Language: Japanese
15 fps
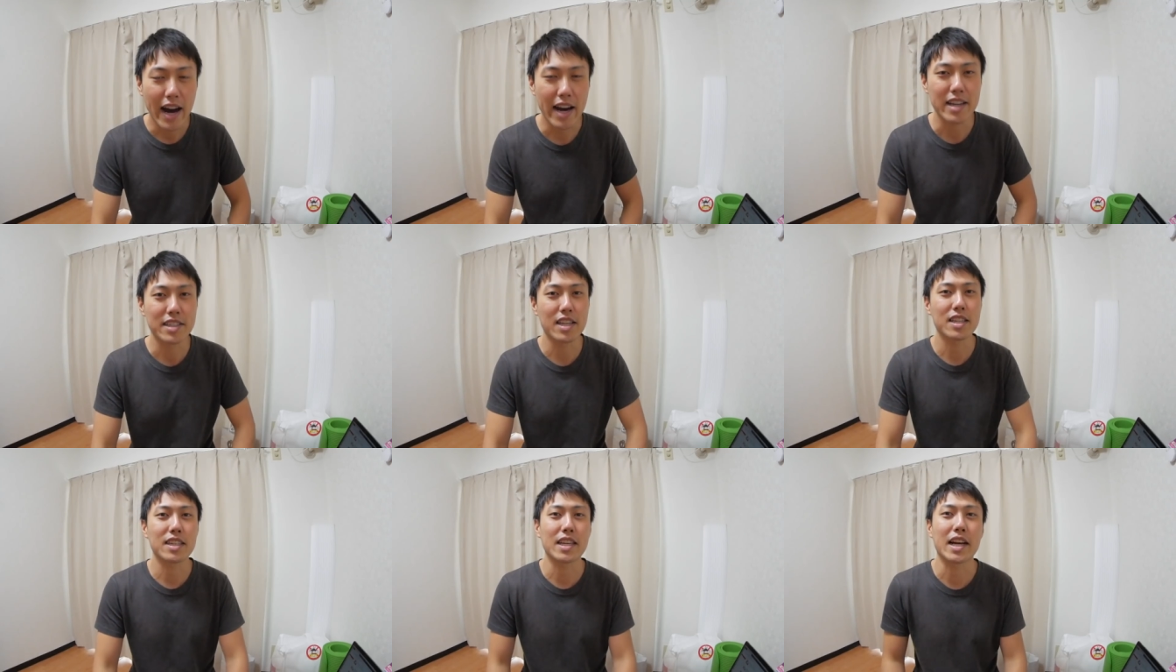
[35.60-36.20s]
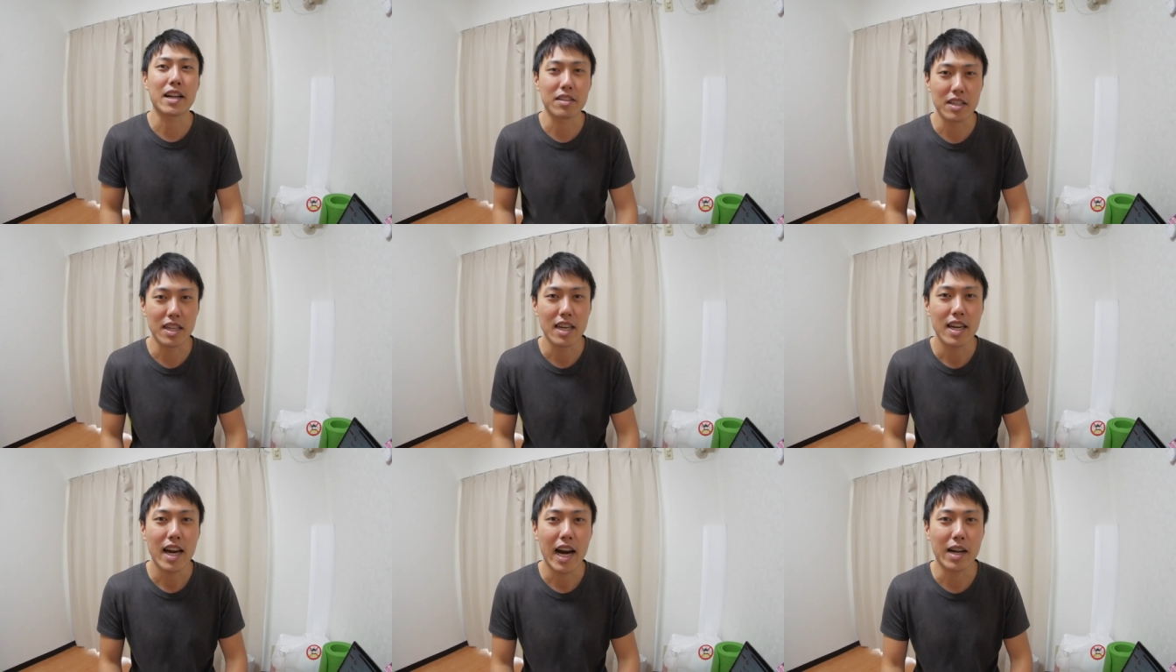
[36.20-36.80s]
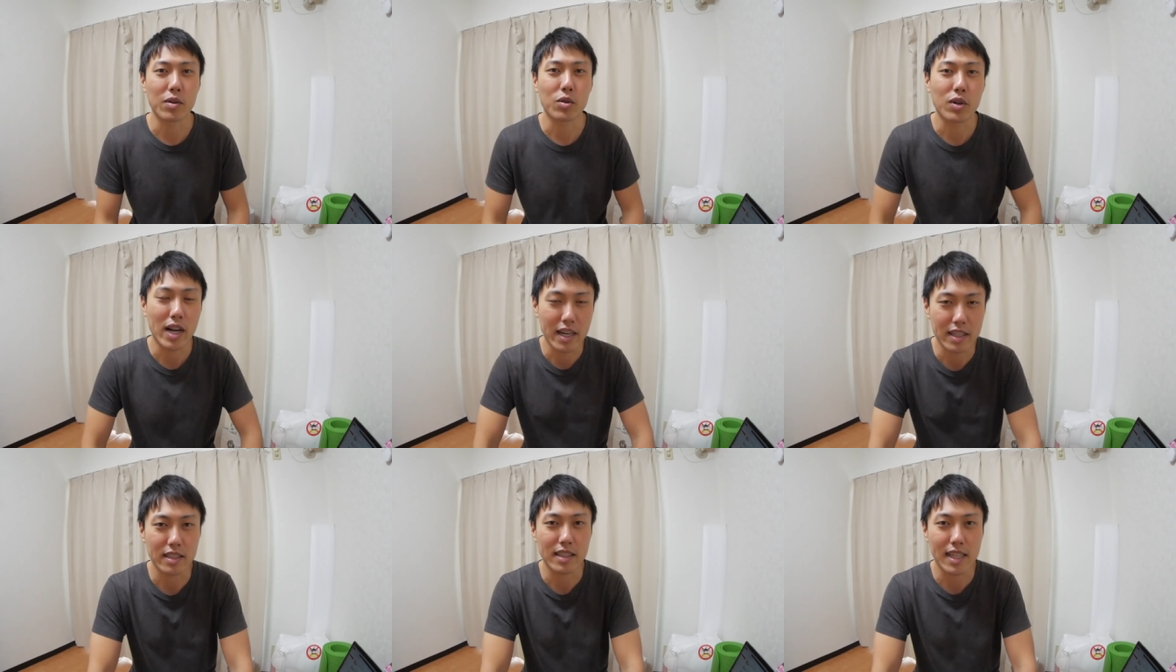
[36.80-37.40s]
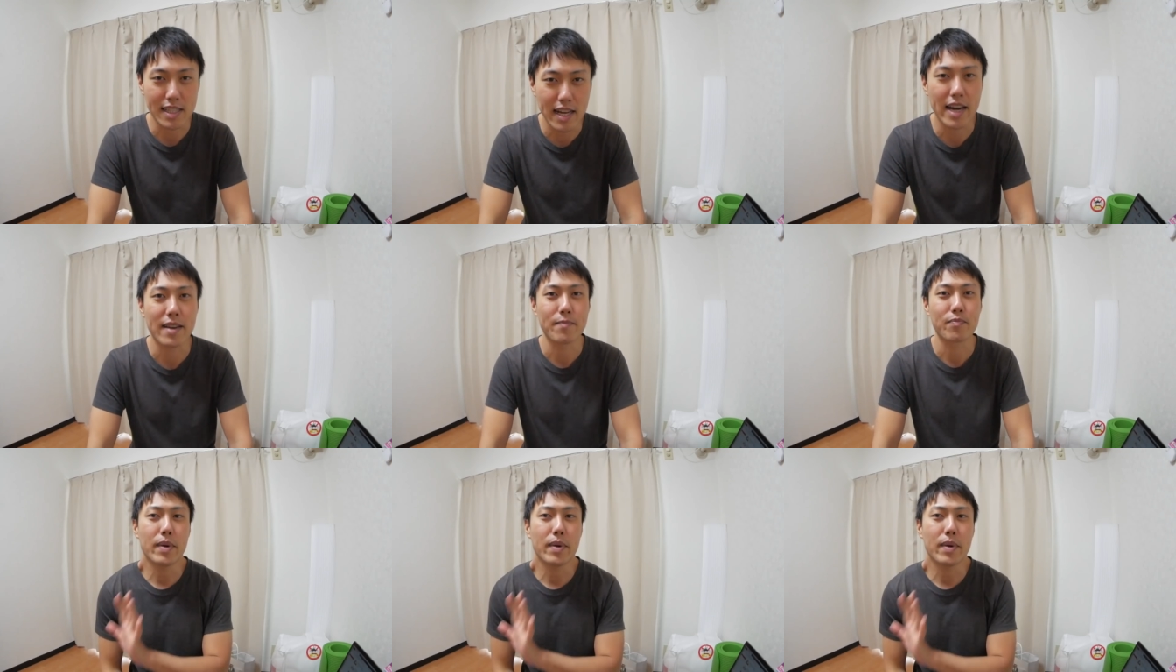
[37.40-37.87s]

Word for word: はい、ぜひ気軽に、あの、ご覧ください。